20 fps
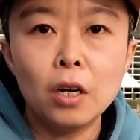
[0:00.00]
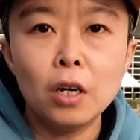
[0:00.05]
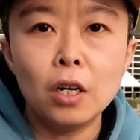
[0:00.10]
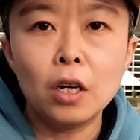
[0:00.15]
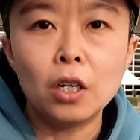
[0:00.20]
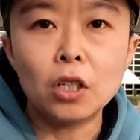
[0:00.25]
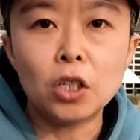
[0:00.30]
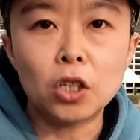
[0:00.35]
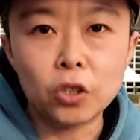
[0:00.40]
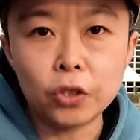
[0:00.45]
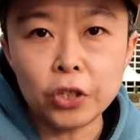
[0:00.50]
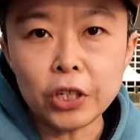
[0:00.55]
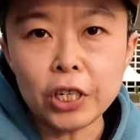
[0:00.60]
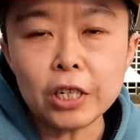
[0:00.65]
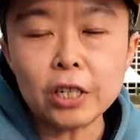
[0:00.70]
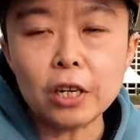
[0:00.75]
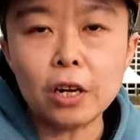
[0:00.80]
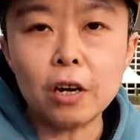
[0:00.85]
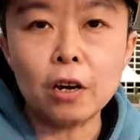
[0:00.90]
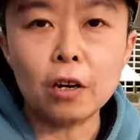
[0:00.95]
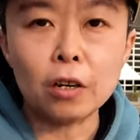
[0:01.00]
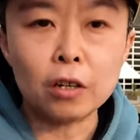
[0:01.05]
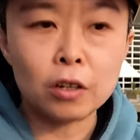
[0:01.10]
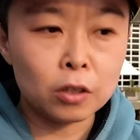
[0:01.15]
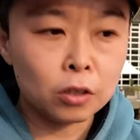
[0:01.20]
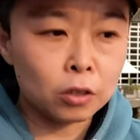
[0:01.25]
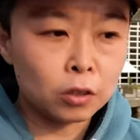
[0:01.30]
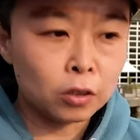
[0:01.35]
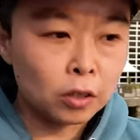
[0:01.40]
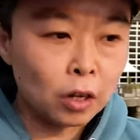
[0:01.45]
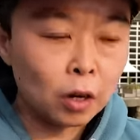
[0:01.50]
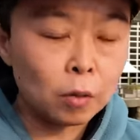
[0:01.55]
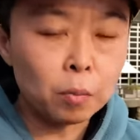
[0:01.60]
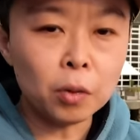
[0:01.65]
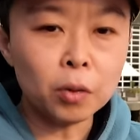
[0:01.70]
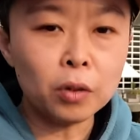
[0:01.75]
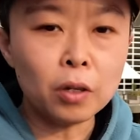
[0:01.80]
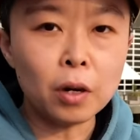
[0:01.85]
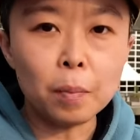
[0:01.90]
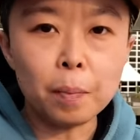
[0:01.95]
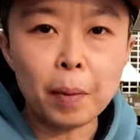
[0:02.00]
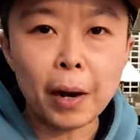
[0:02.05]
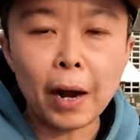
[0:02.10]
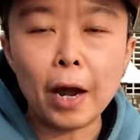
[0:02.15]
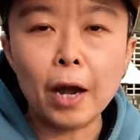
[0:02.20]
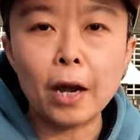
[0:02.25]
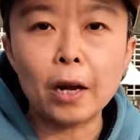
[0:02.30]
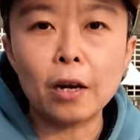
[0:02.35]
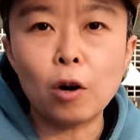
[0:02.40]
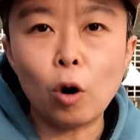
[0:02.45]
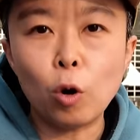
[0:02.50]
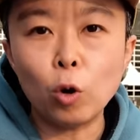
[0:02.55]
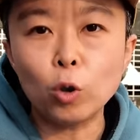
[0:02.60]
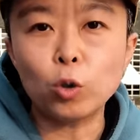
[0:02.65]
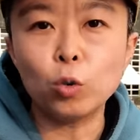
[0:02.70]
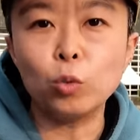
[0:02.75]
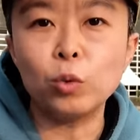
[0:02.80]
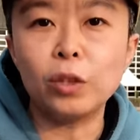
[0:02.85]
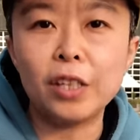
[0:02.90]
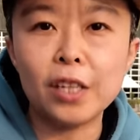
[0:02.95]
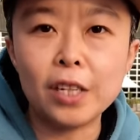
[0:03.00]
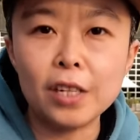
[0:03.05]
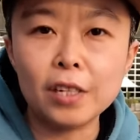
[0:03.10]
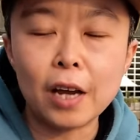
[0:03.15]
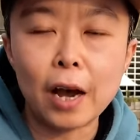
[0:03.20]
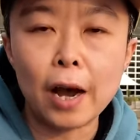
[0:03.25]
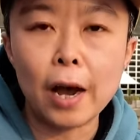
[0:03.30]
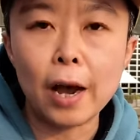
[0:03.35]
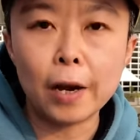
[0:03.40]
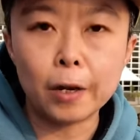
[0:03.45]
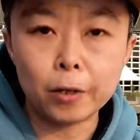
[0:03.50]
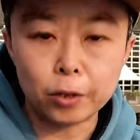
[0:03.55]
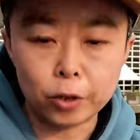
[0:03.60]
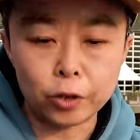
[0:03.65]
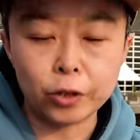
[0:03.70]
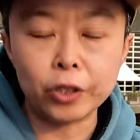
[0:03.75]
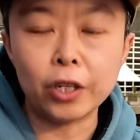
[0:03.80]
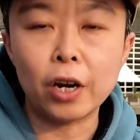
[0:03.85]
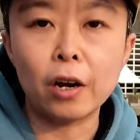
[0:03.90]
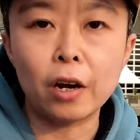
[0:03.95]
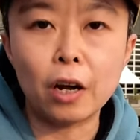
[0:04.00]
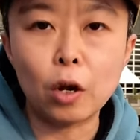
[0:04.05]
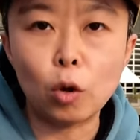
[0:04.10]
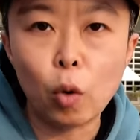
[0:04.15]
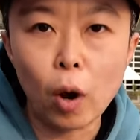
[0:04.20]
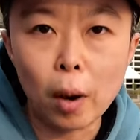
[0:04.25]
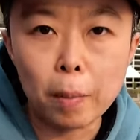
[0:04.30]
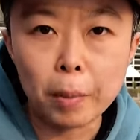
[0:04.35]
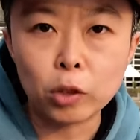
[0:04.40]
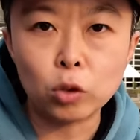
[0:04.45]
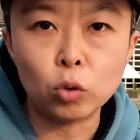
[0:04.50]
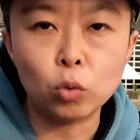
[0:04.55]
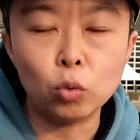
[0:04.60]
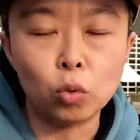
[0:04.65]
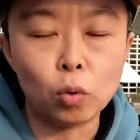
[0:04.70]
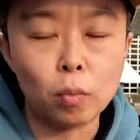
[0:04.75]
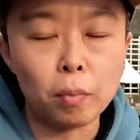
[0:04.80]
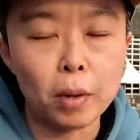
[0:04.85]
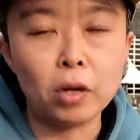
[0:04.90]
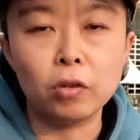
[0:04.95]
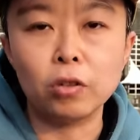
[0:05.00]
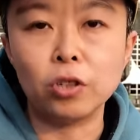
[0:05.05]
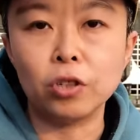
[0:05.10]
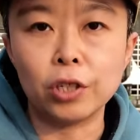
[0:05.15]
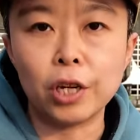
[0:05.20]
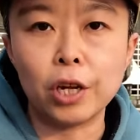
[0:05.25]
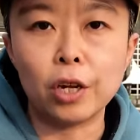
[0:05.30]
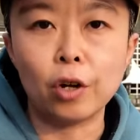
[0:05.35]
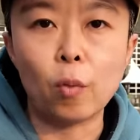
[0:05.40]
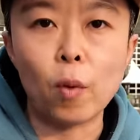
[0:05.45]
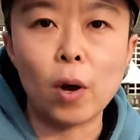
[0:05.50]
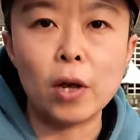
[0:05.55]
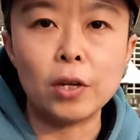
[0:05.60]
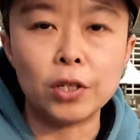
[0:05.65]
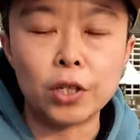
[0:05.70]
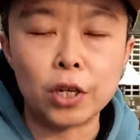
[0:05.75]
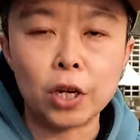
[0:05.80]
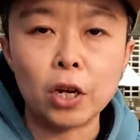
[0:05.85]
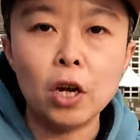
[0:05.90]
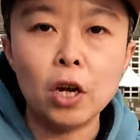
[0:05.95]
那实际上能不能拍高速题材，实际上跟快门速度没有直接的关系。